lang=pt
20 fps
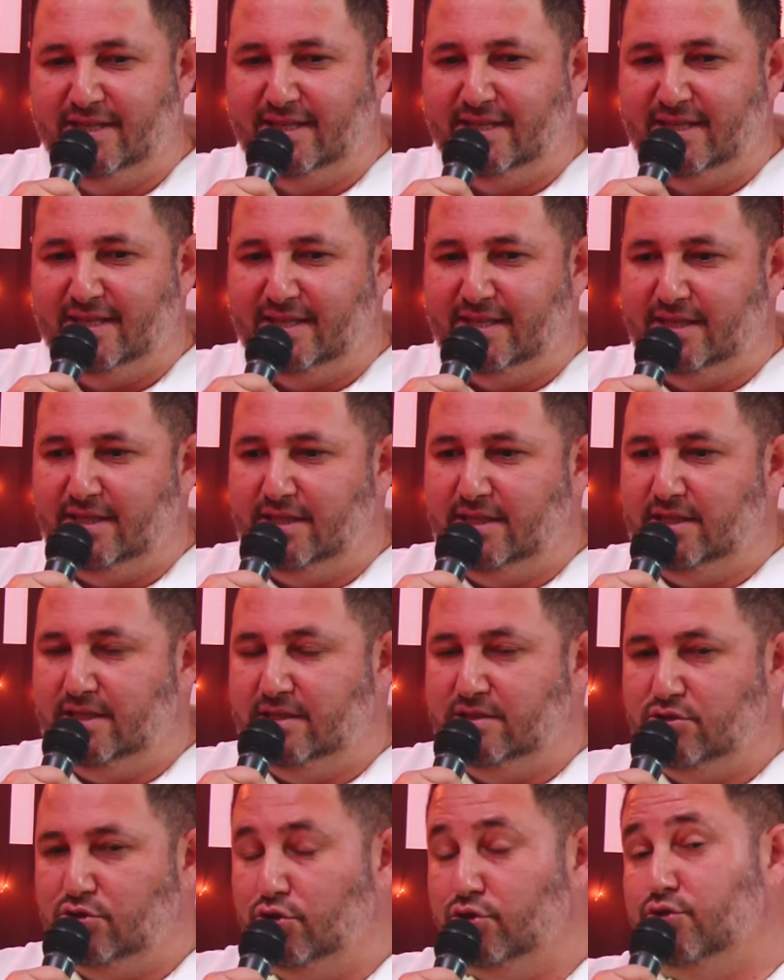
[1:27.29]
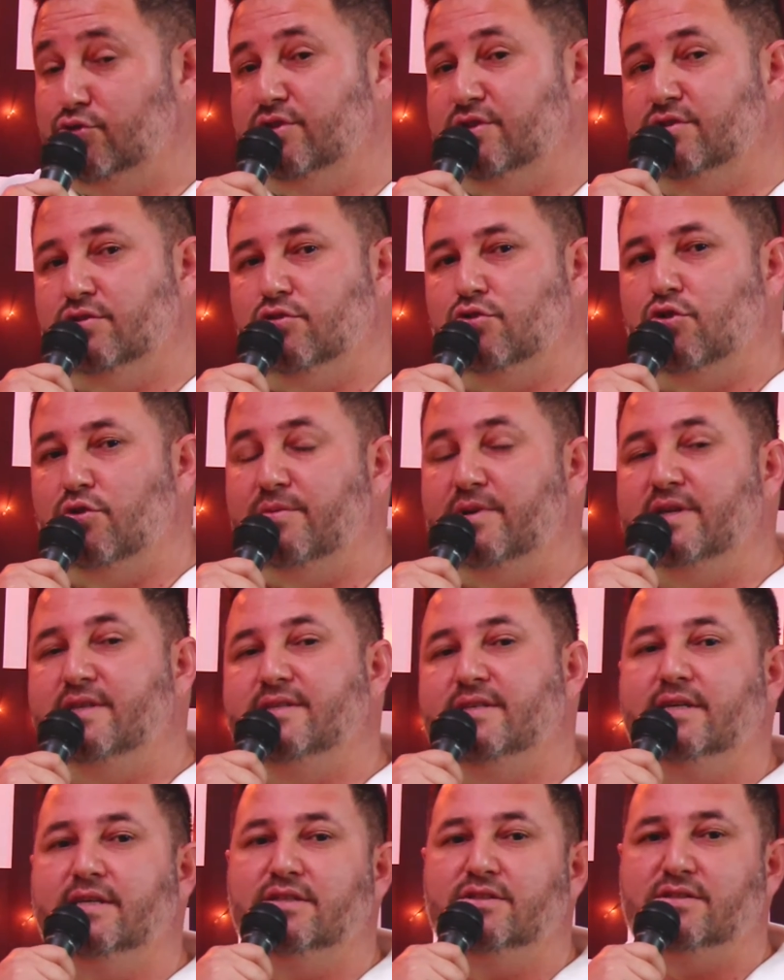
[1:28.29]
E todos os
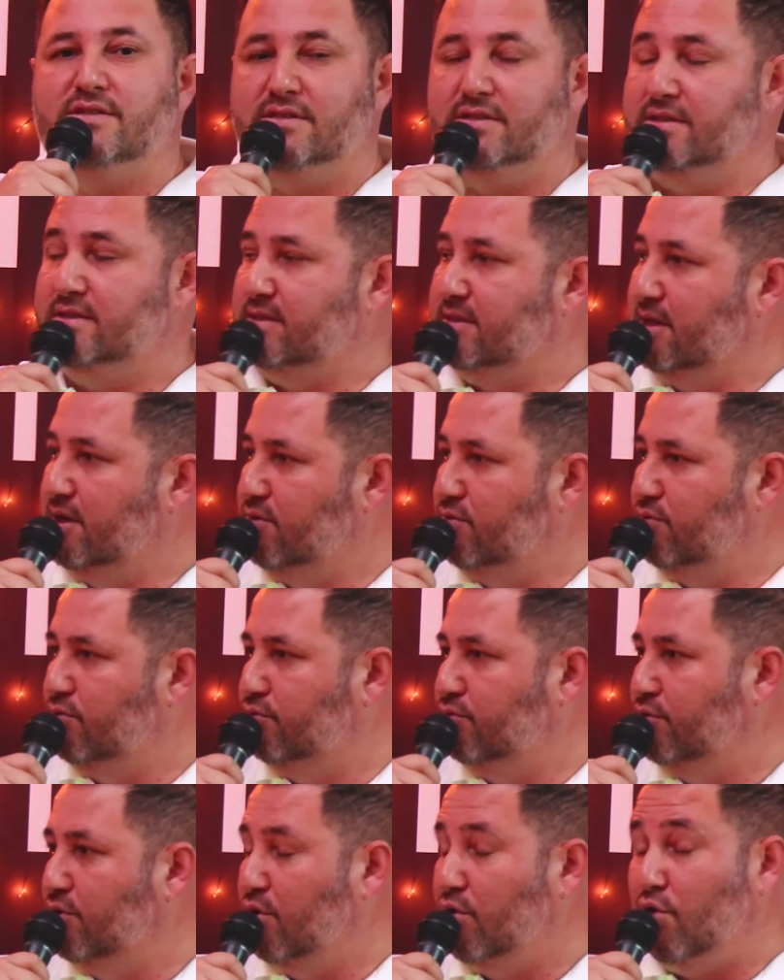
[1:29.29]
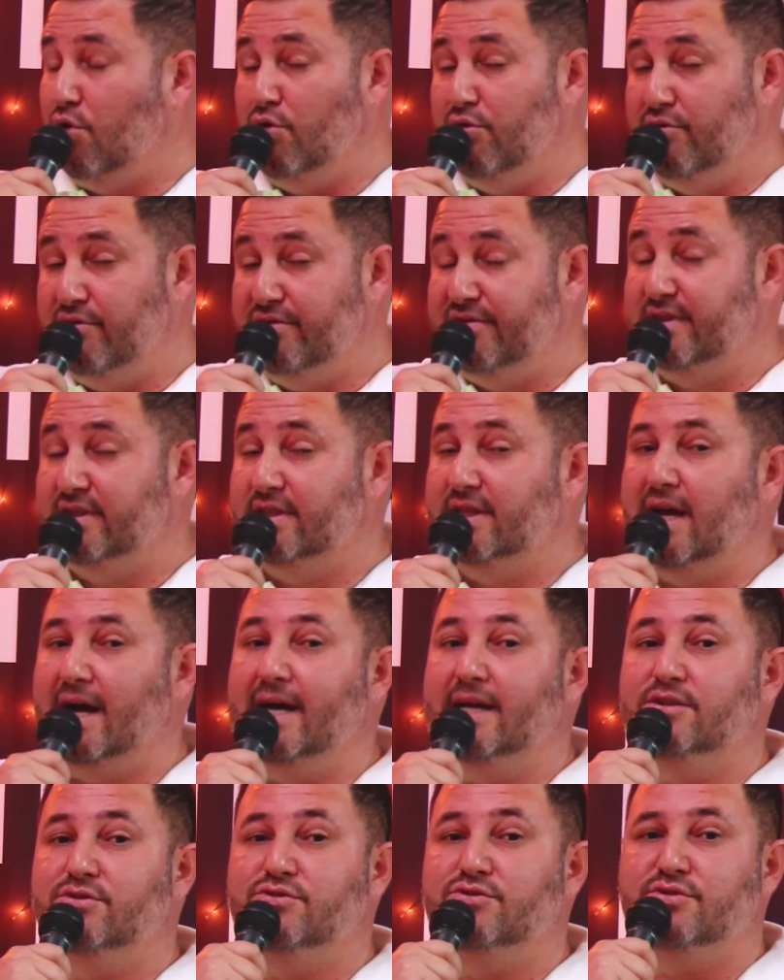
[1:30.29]
comerciantes estão
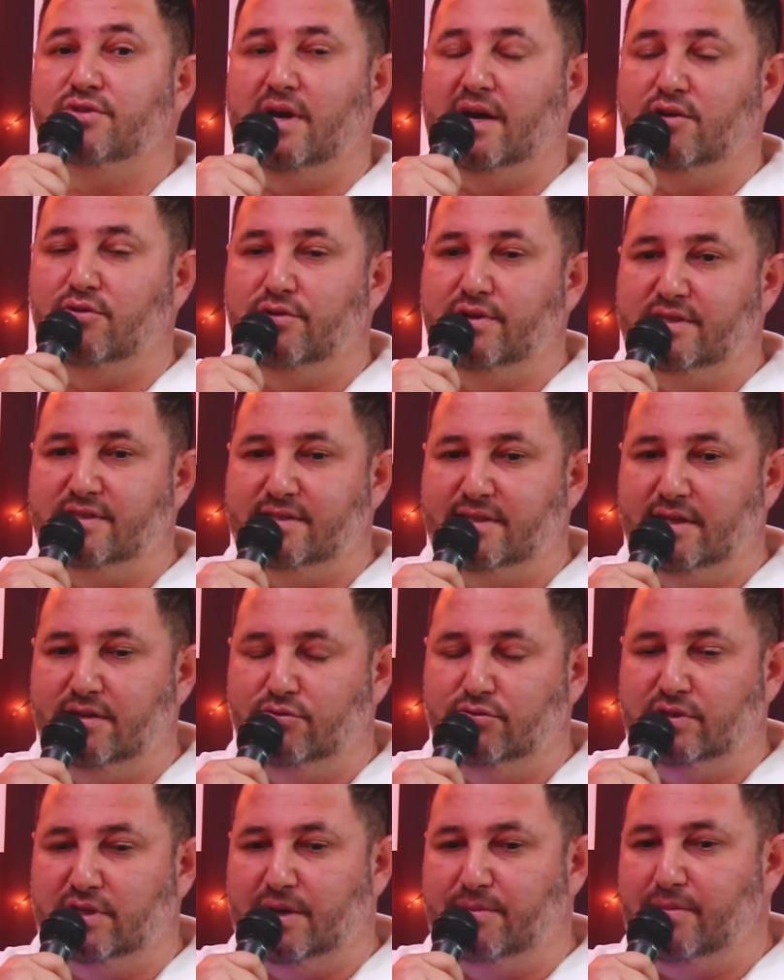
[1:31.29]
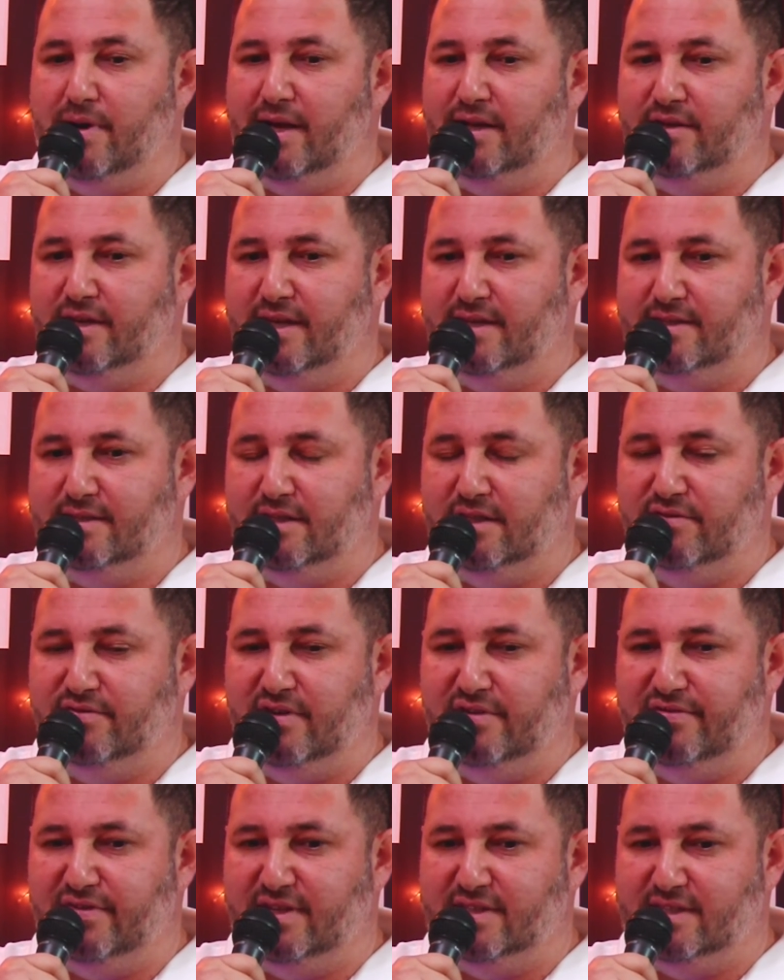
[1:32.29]
convidados a conhecer o trabalho que a SIC vem
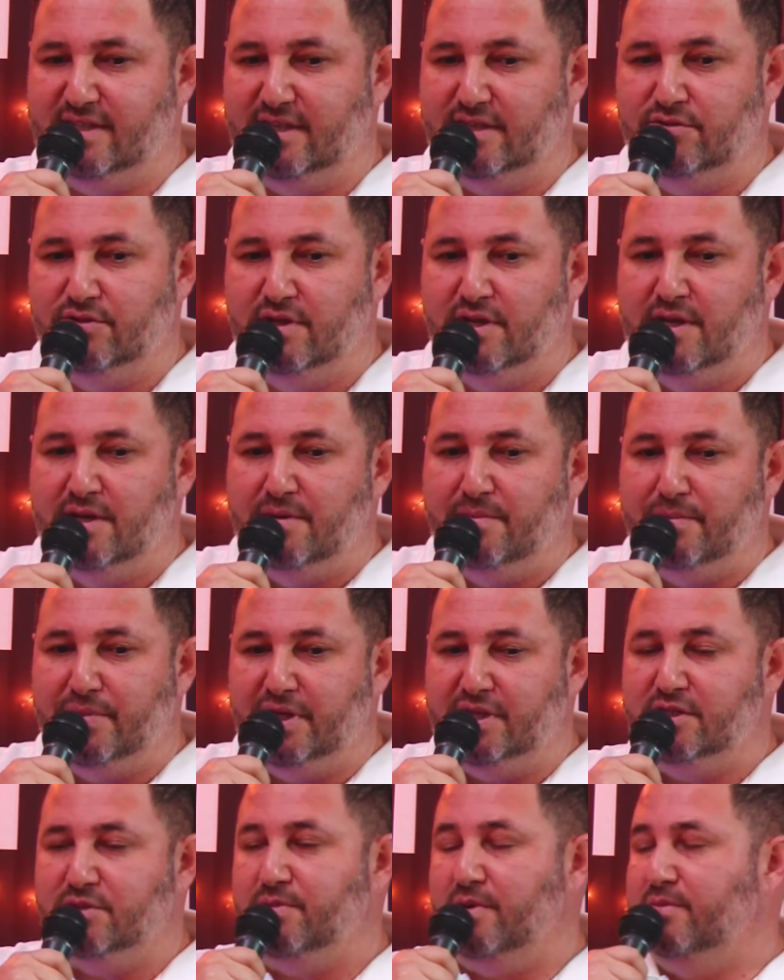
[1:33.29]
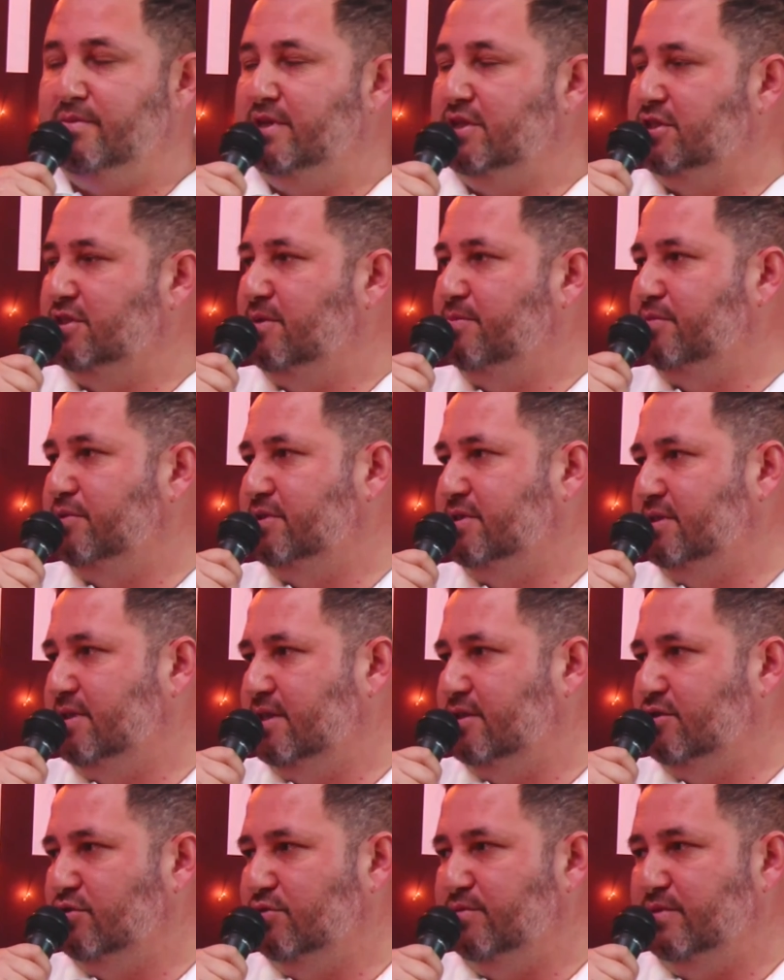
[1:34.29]
fazendo, principalmente depois de
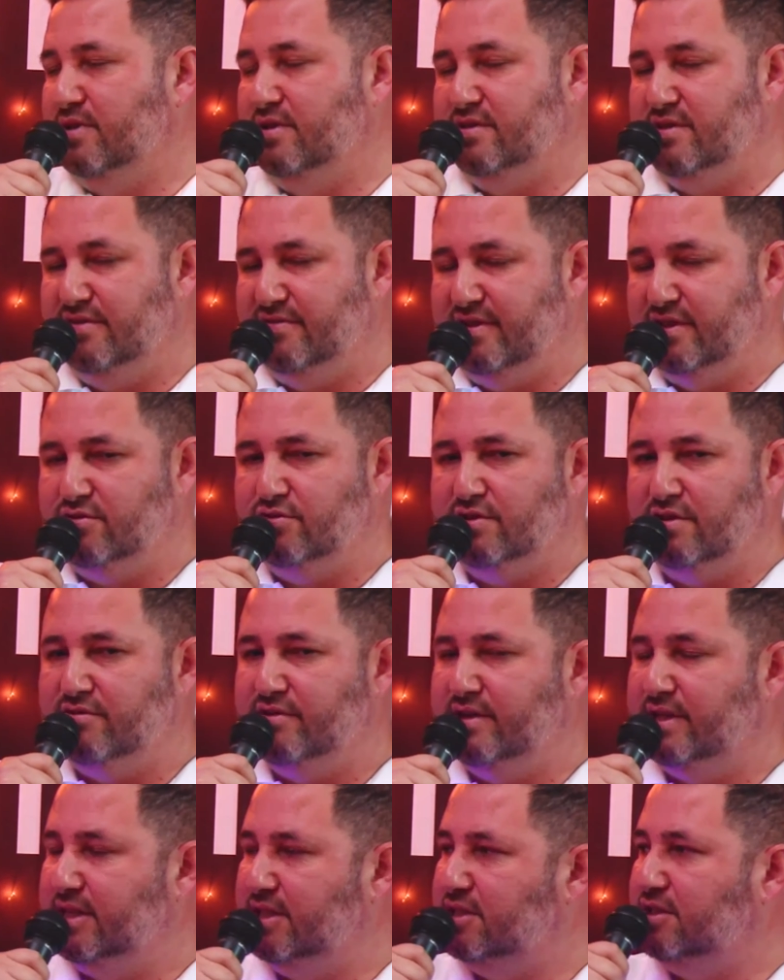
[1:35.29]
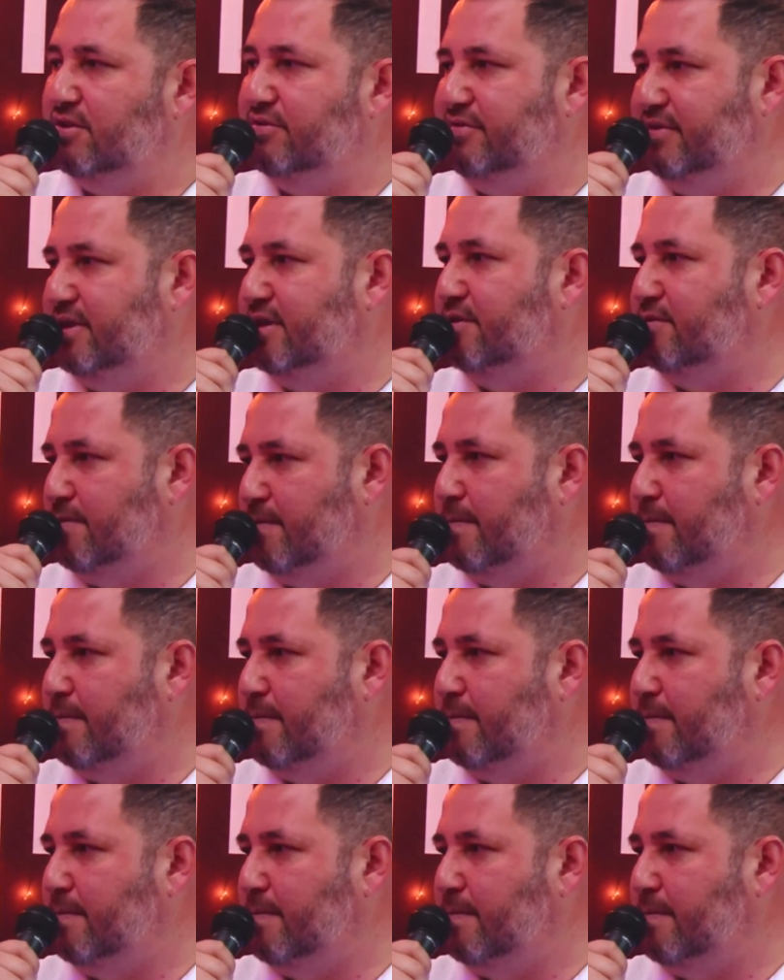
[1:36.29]
ter assumido esse evento tão grande que é o Feirão.